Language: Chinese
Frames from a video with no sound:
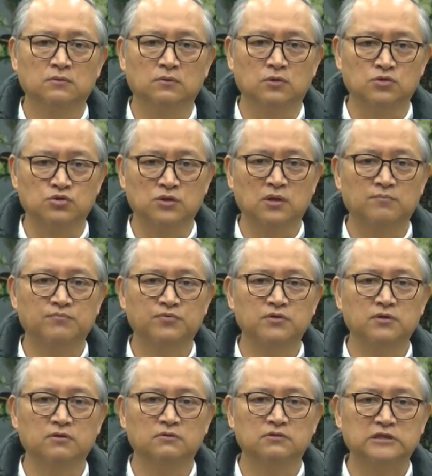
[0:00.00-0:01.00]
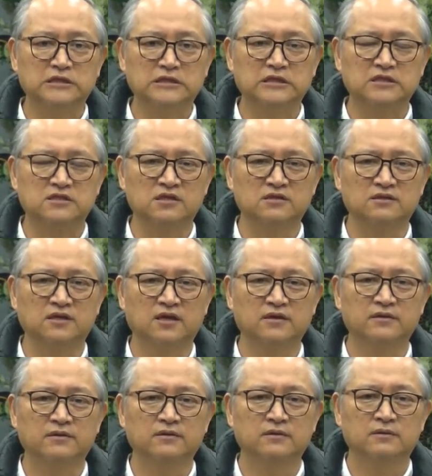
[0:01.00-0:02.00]
我虽然不能够替你承
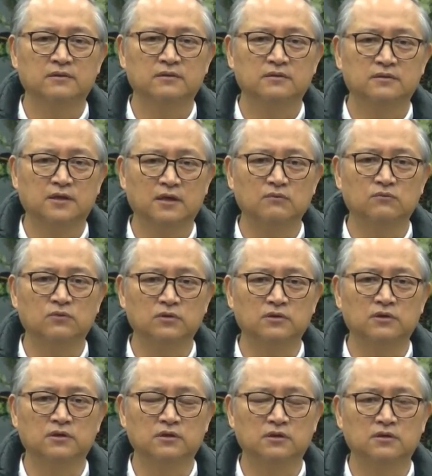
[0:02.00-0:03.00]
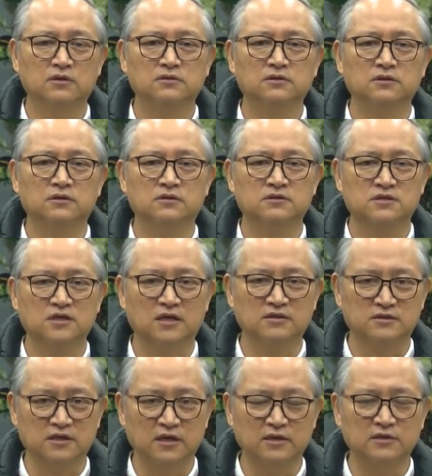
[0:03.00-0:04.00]
担，但我也一跟你
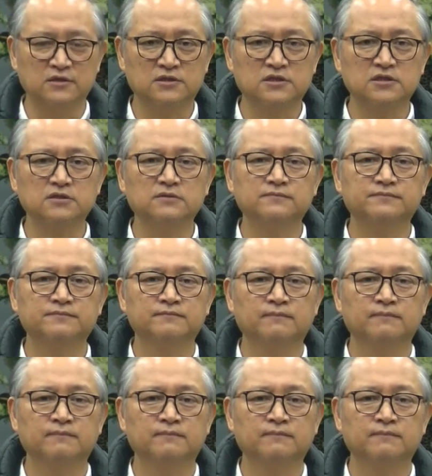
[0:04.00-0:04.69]
站在一起。